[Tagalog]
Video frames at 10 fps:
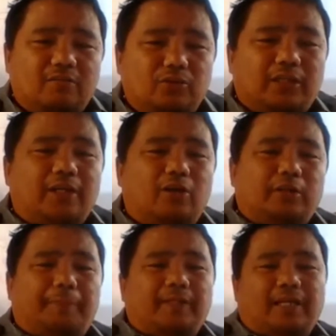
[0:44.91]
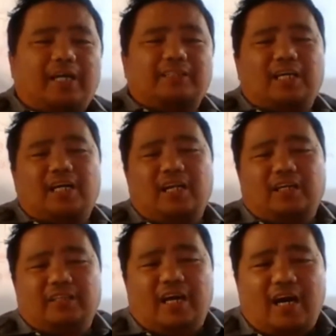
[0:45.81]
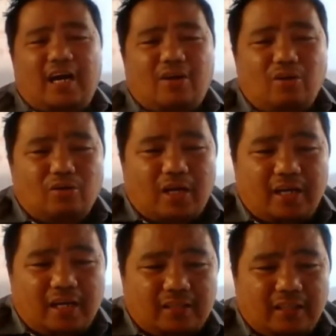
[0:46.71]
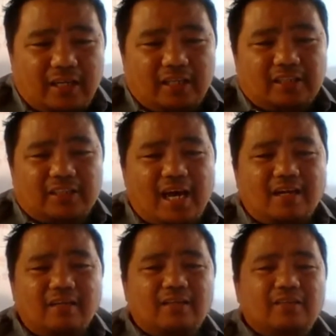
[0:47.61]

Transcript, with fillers: Unsa daw si Pincas nga anak ni Aaron ug anak ni Elazar,